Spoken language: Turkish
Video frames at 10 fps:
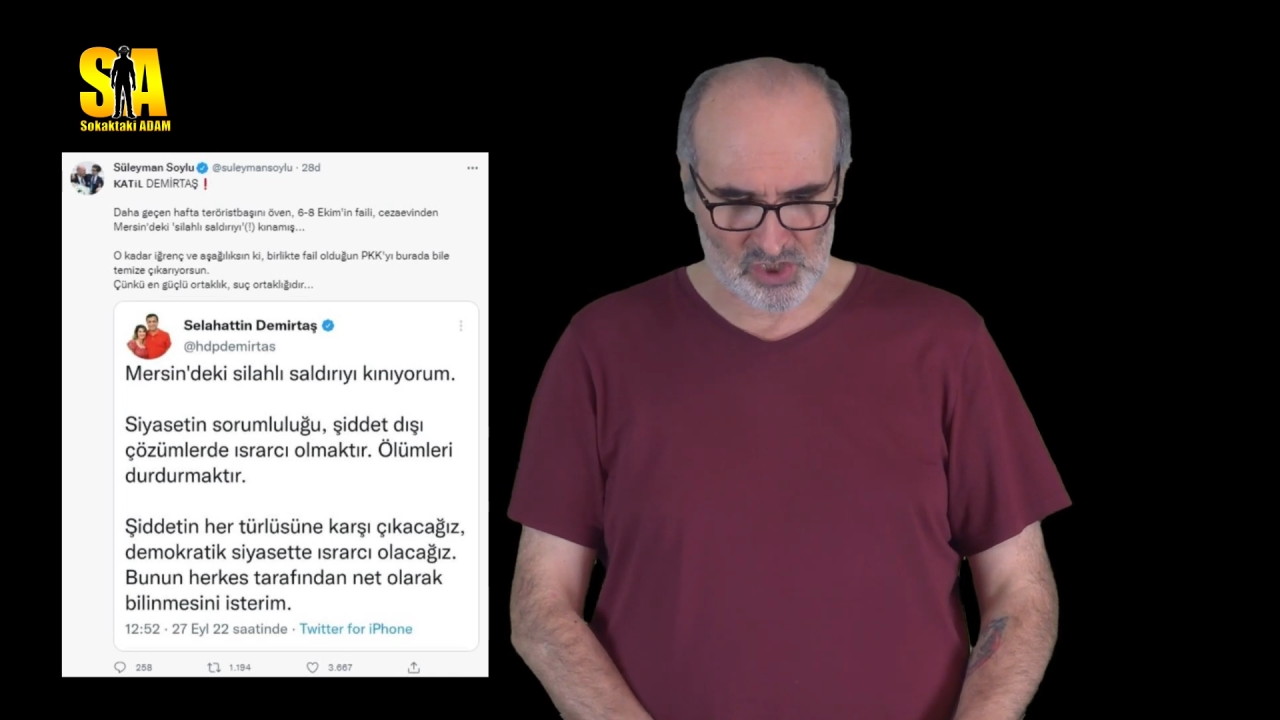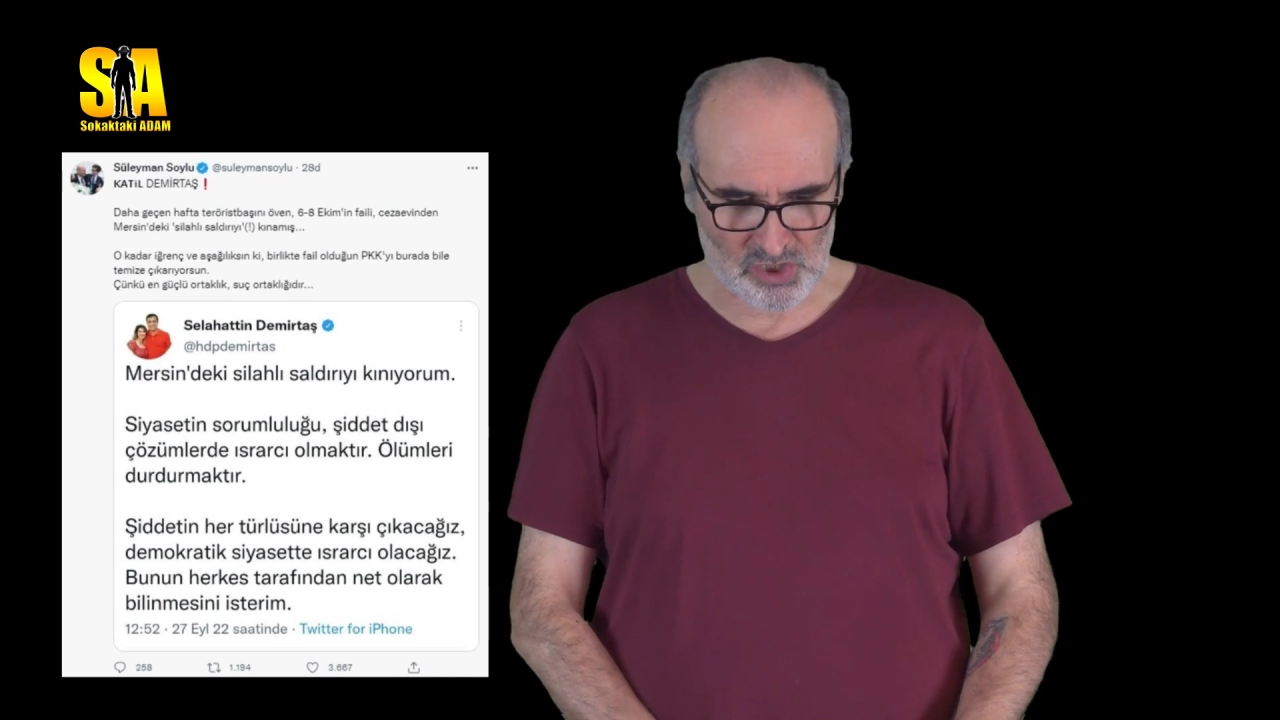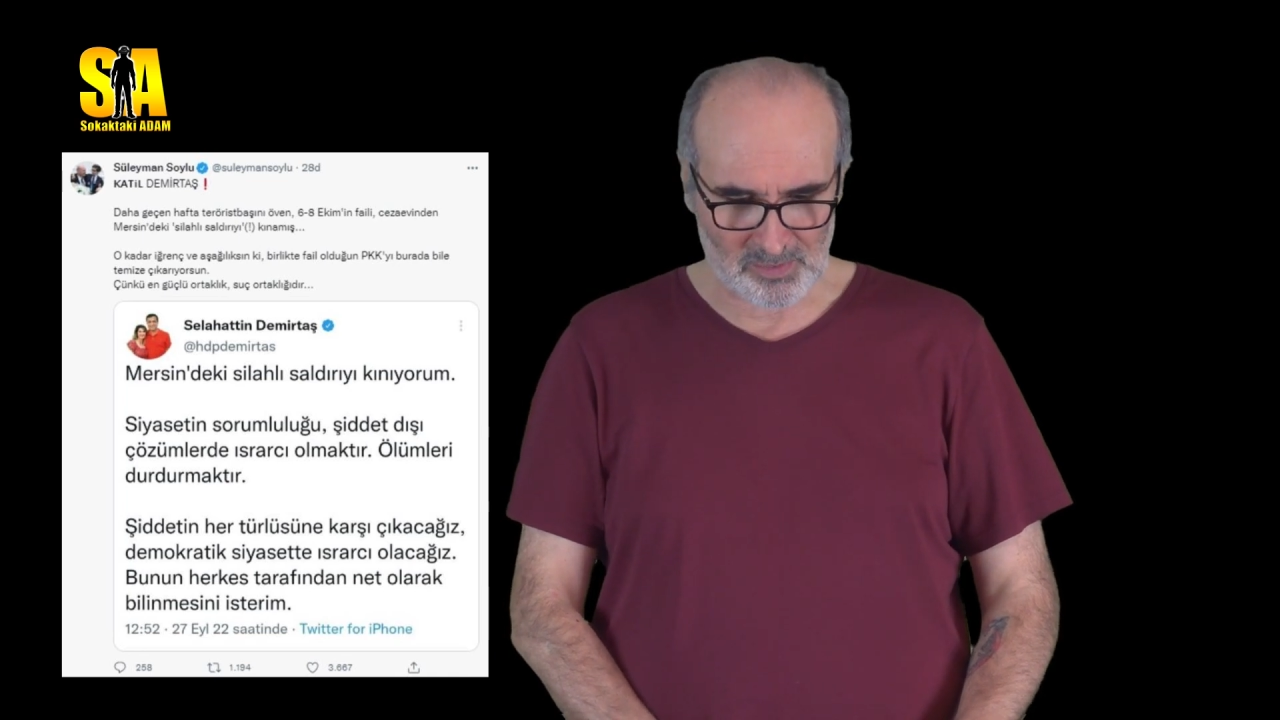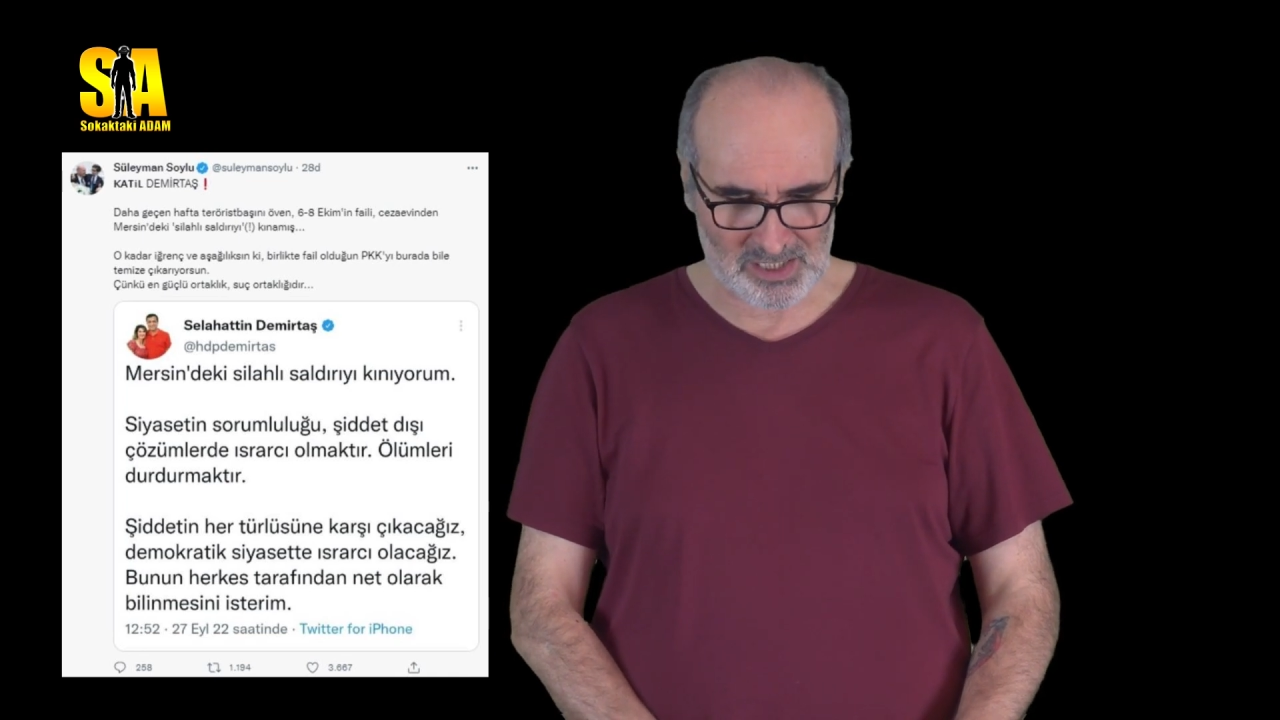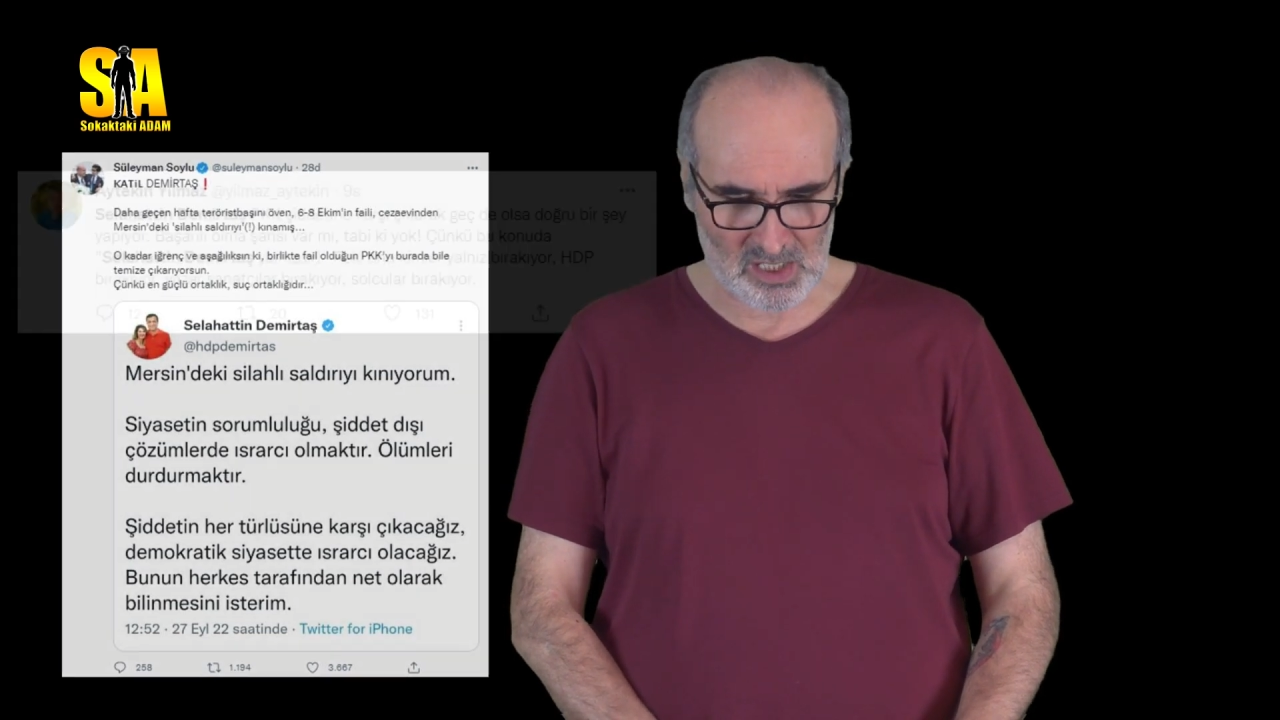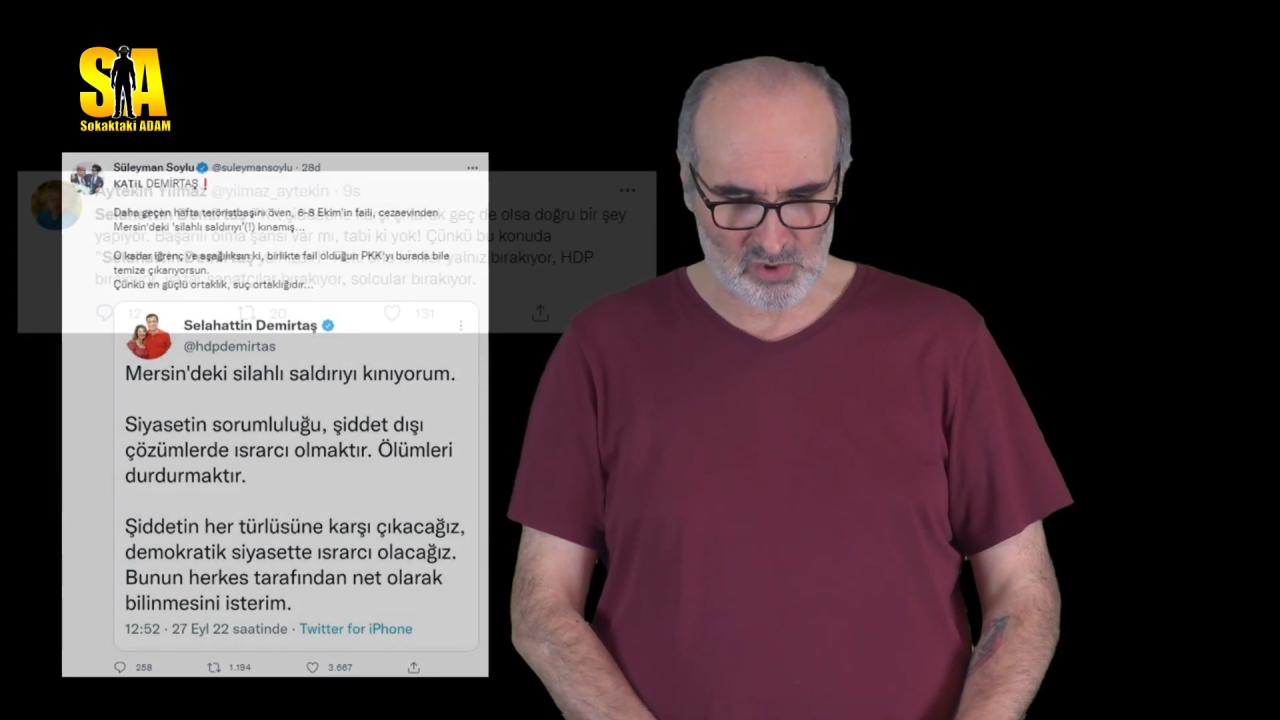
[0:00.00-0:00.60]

açıklamadan